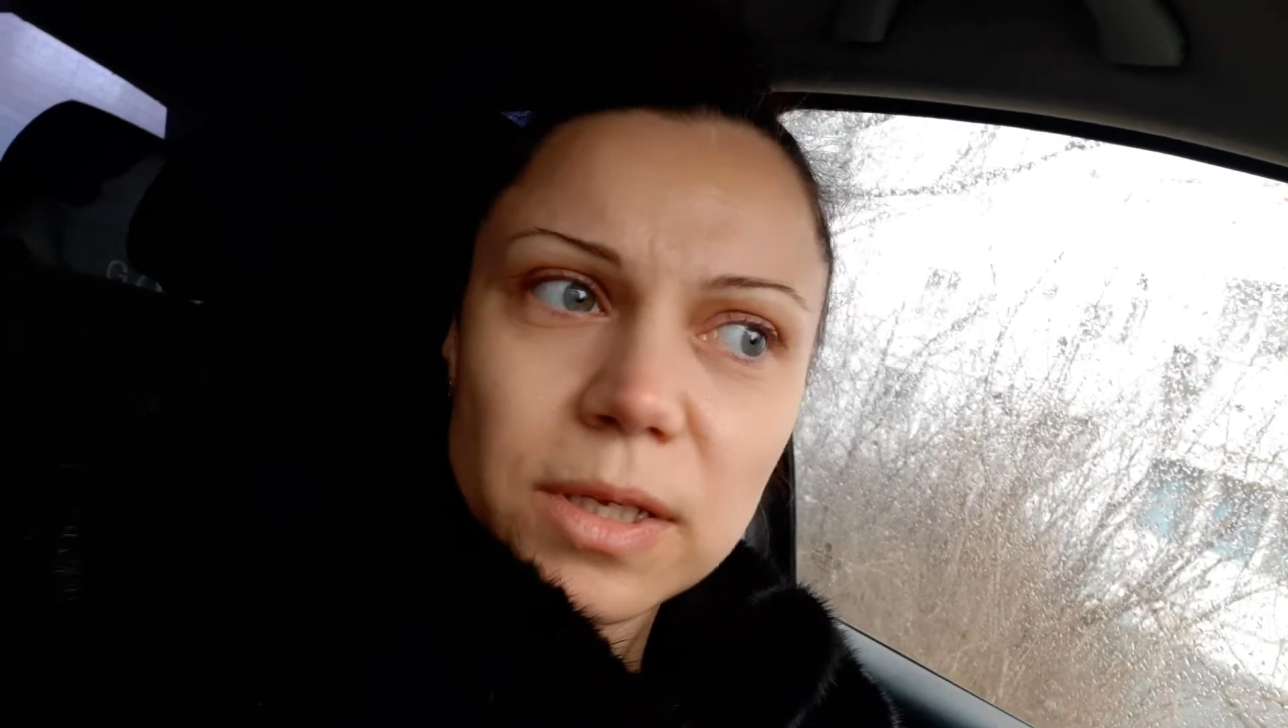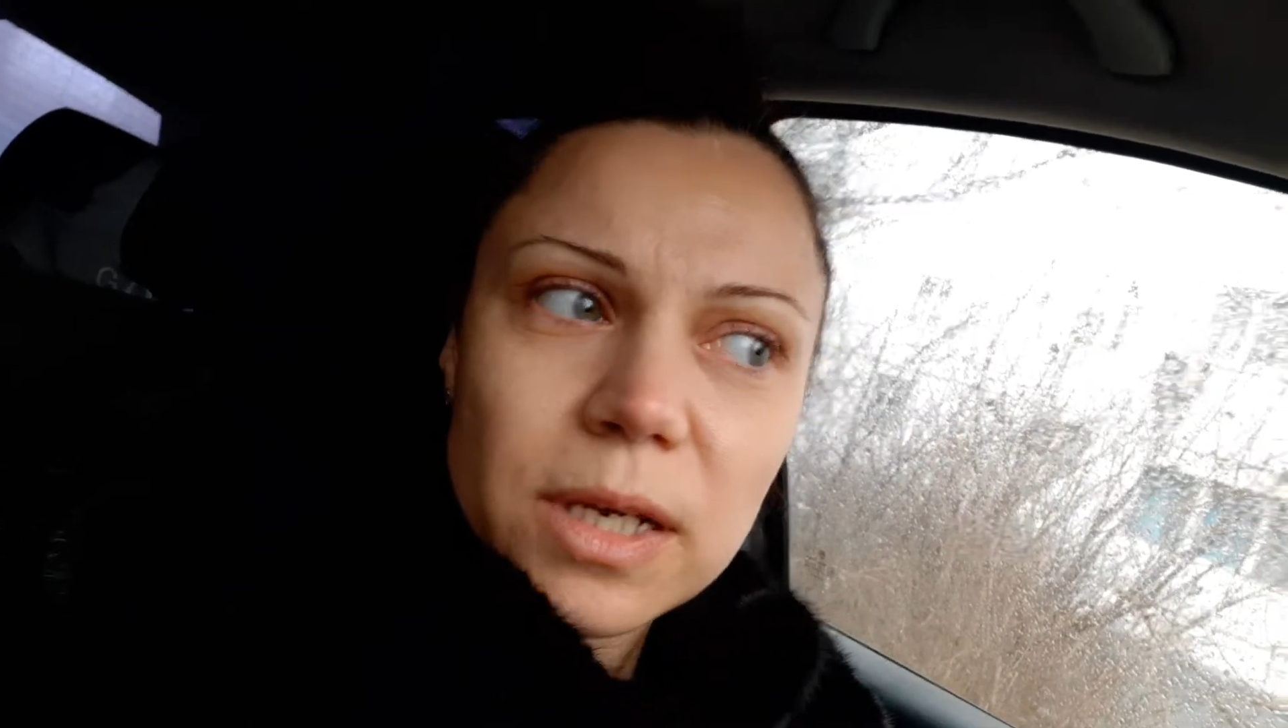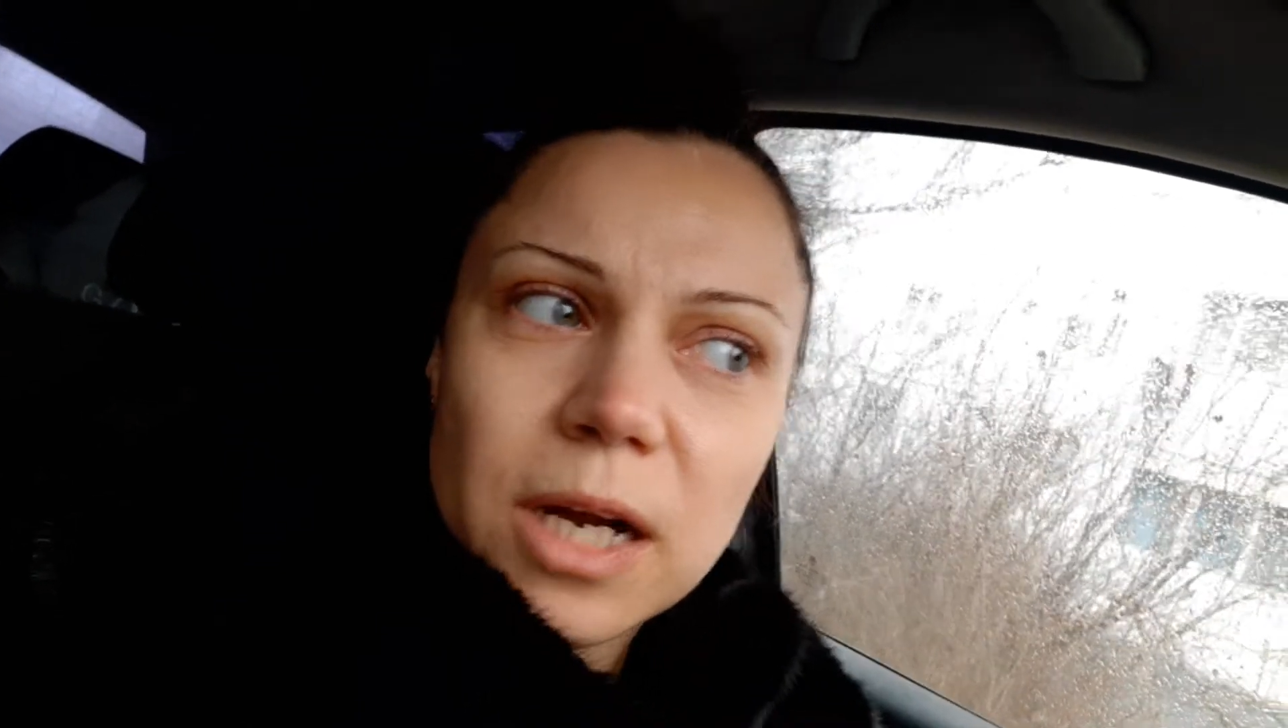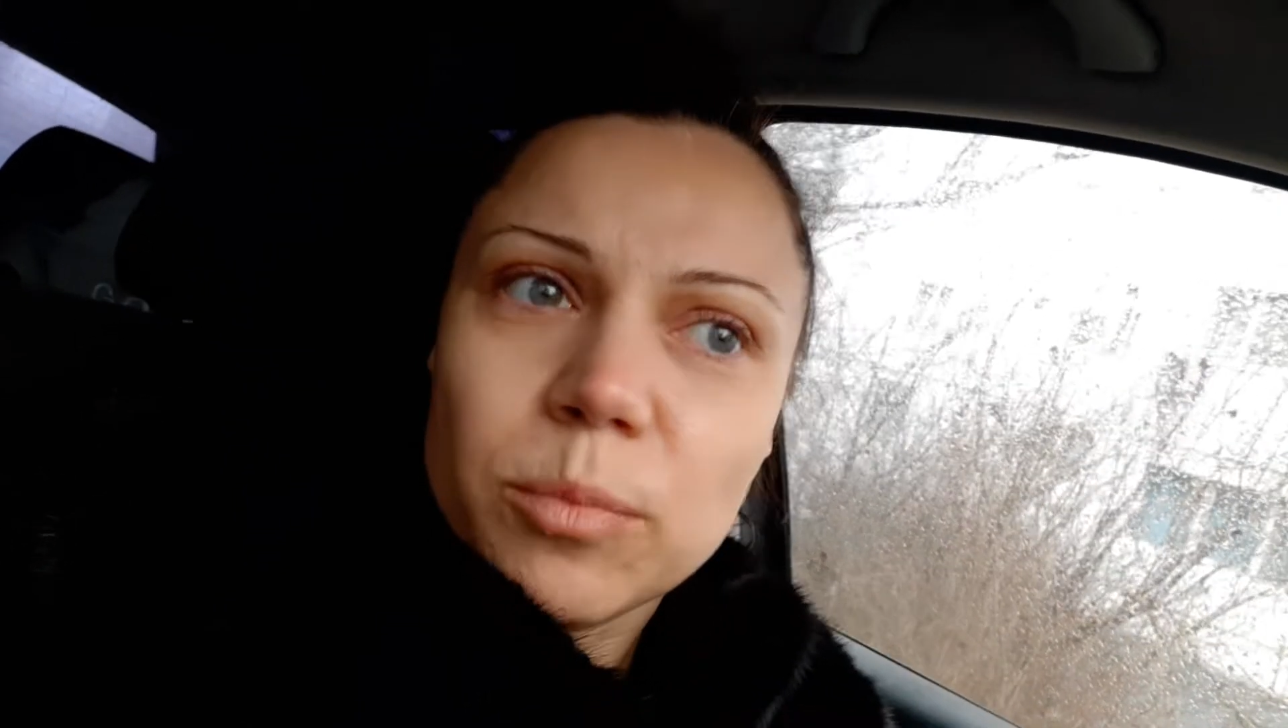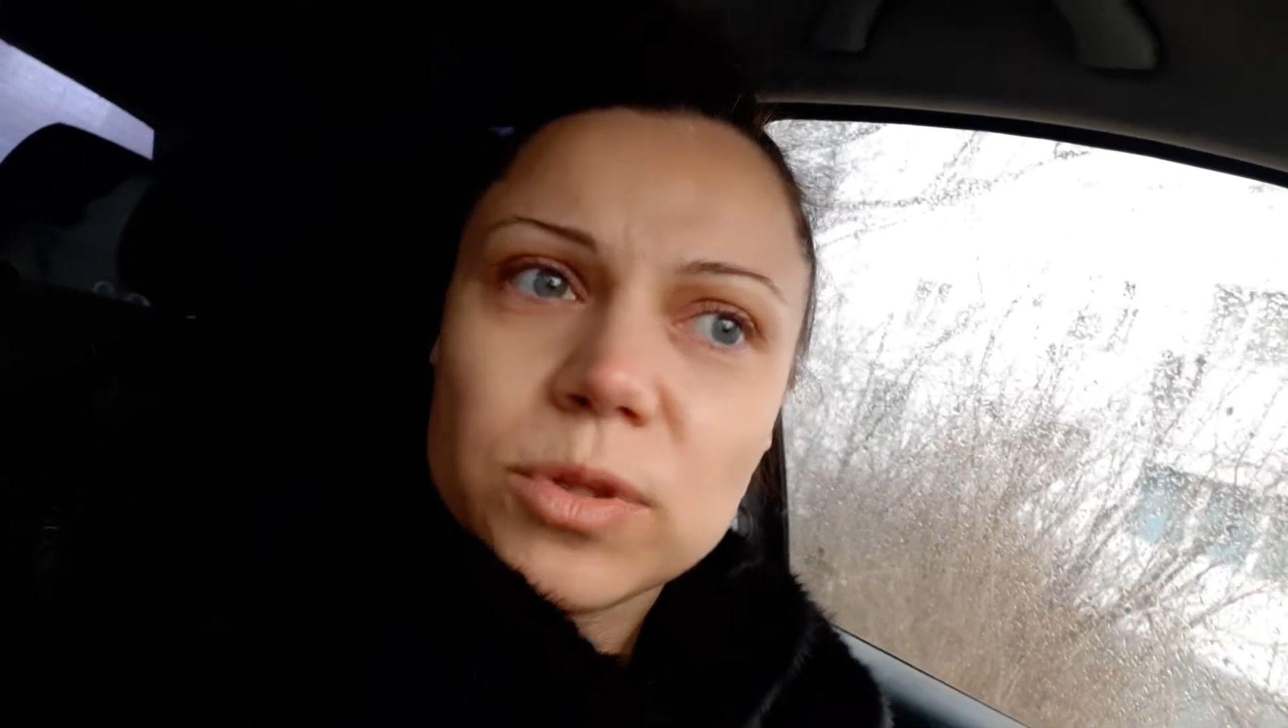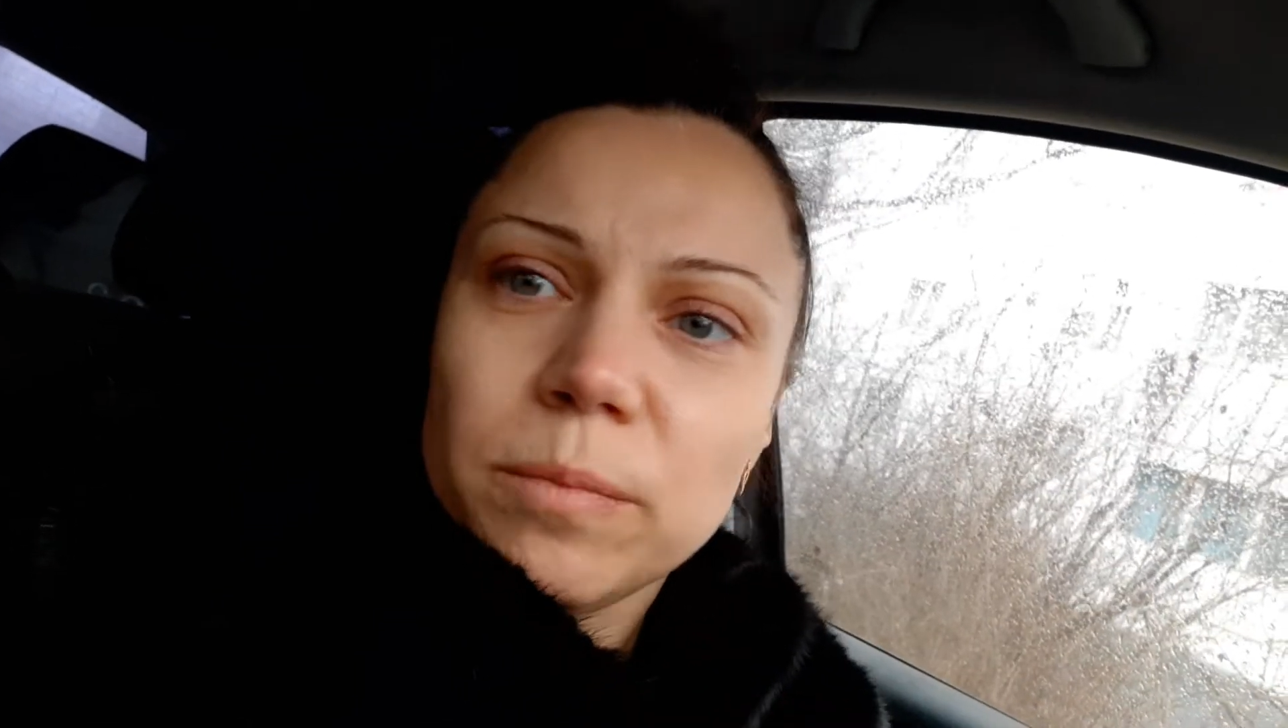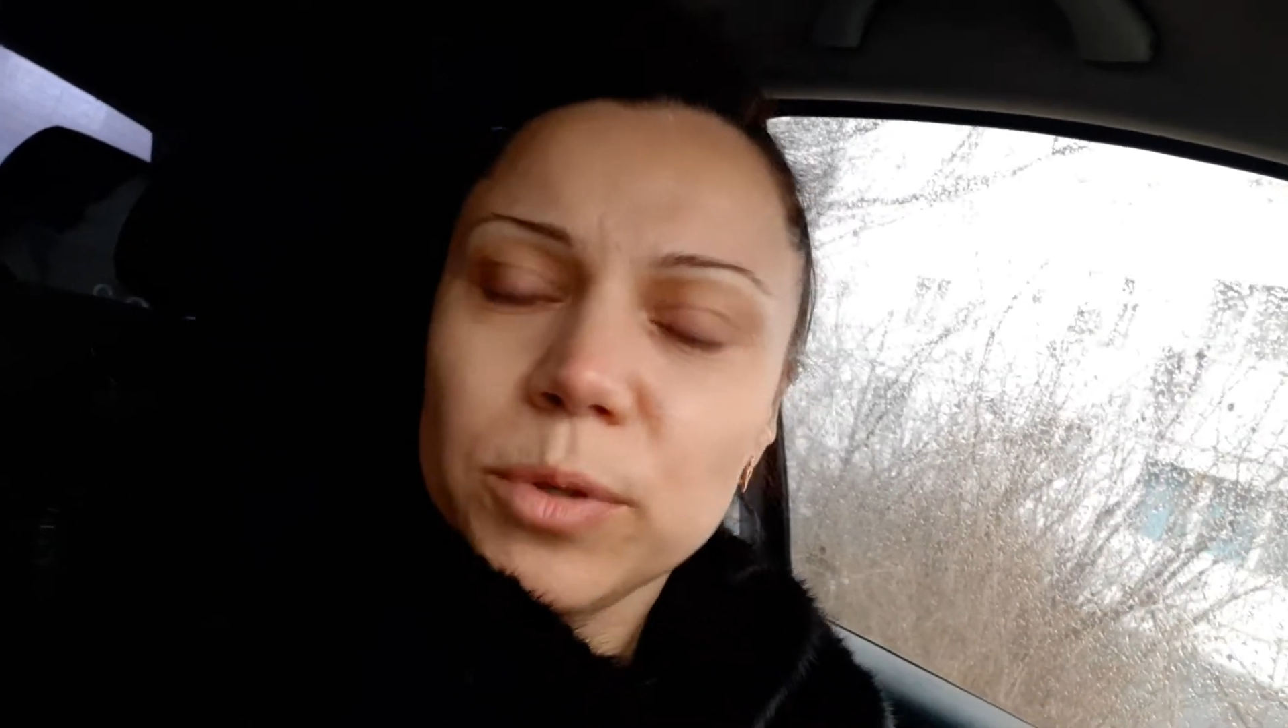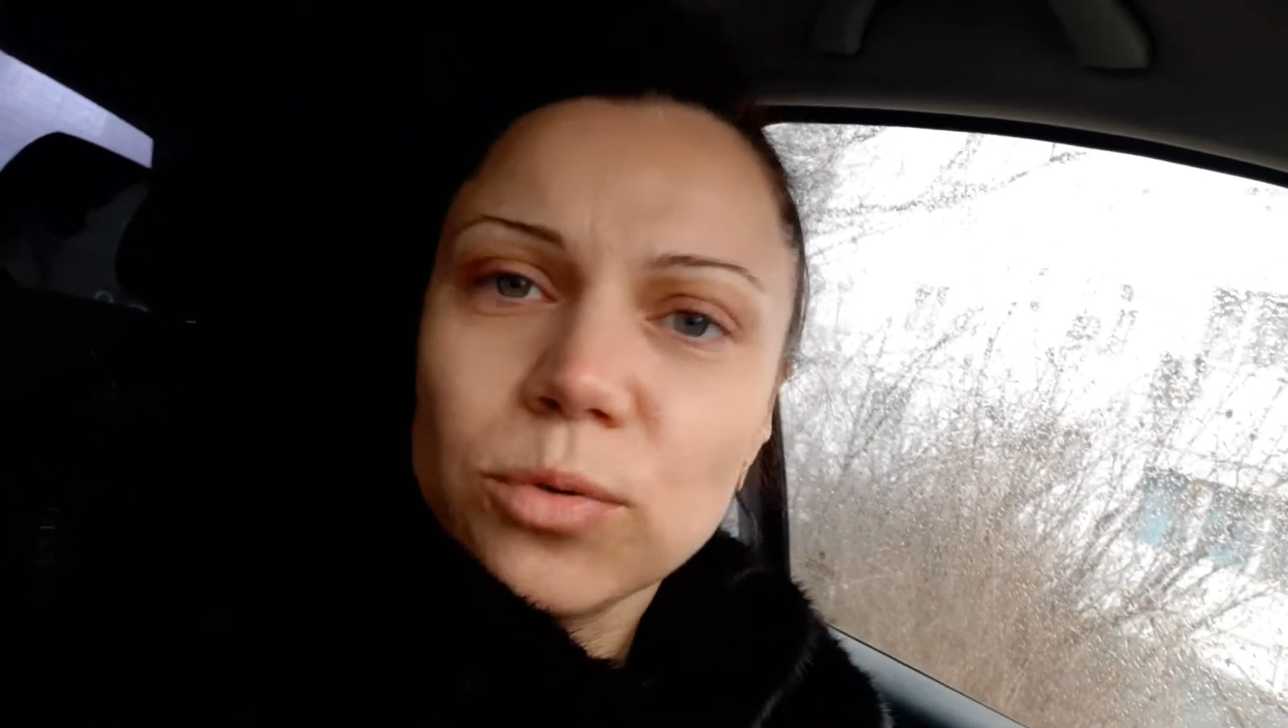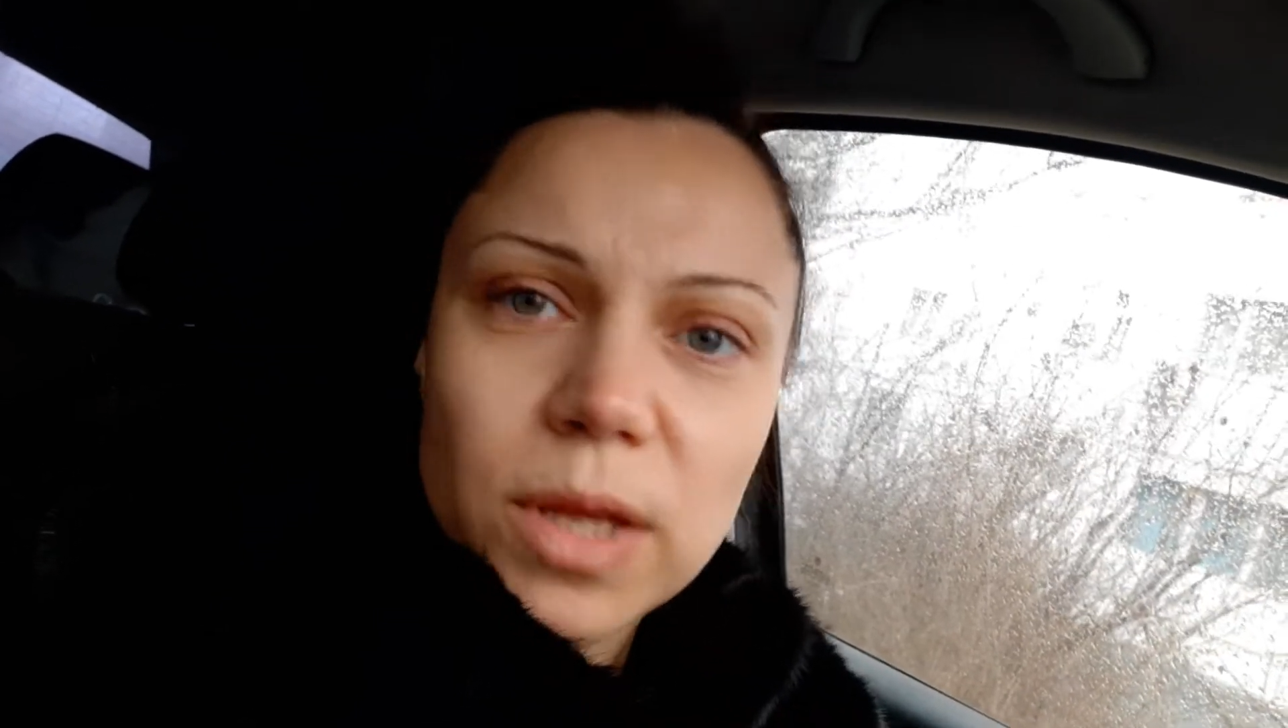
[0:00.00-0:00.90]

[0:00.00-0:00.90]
Я как будто бегу